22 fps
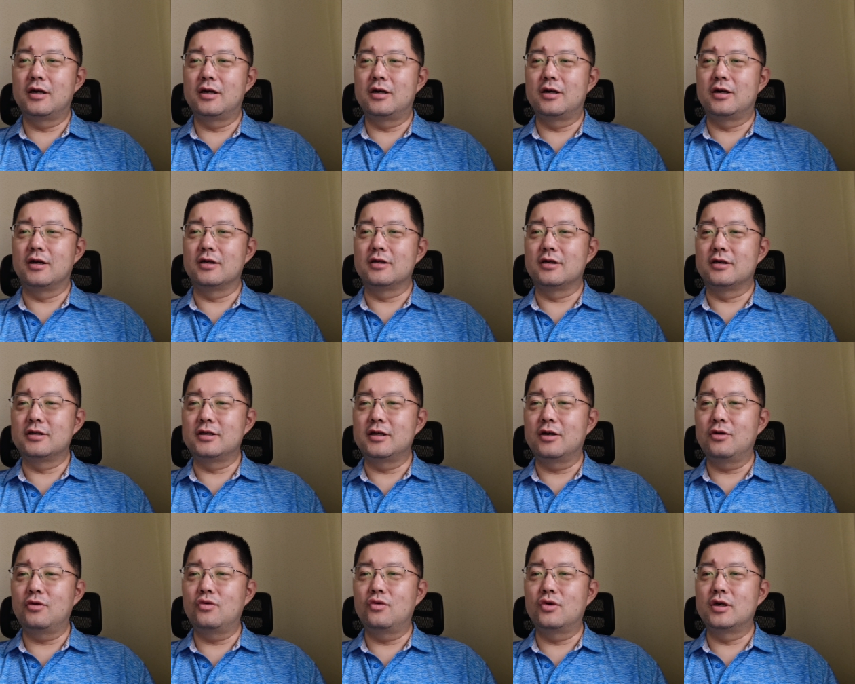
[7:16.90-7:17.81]
但是呢，就是
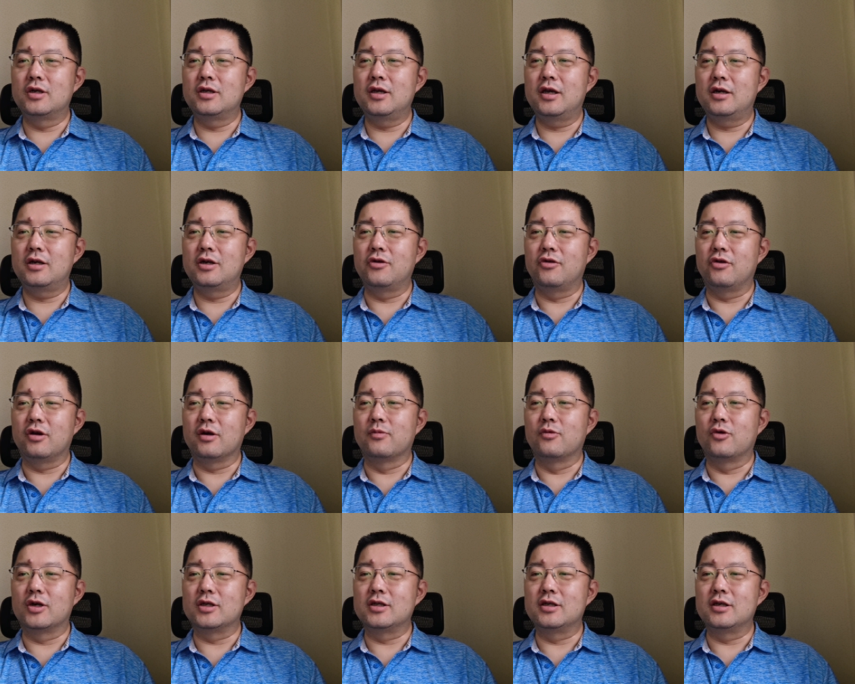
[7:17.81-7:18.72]
相互之间是有一
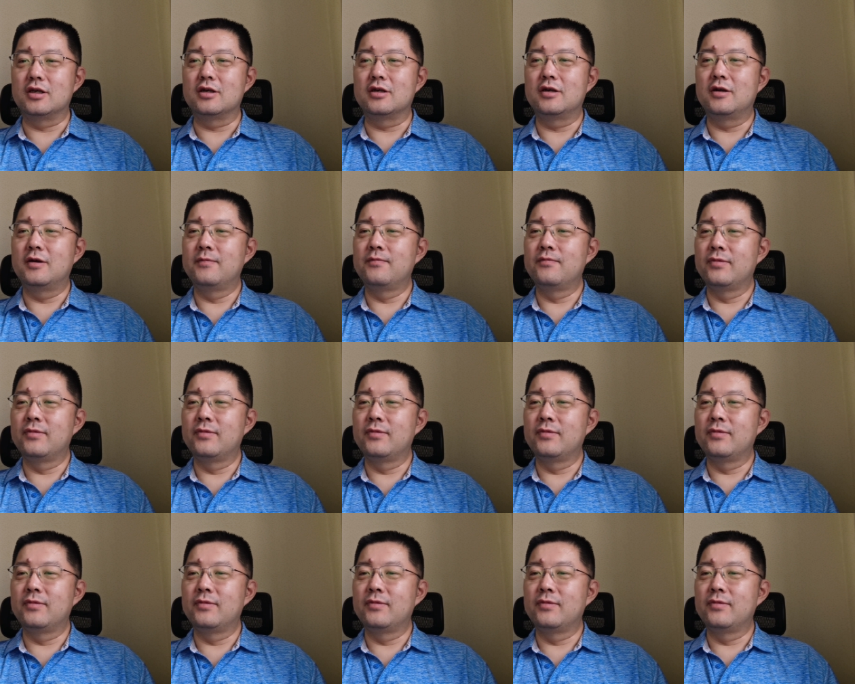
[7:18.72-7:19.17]
个默契的，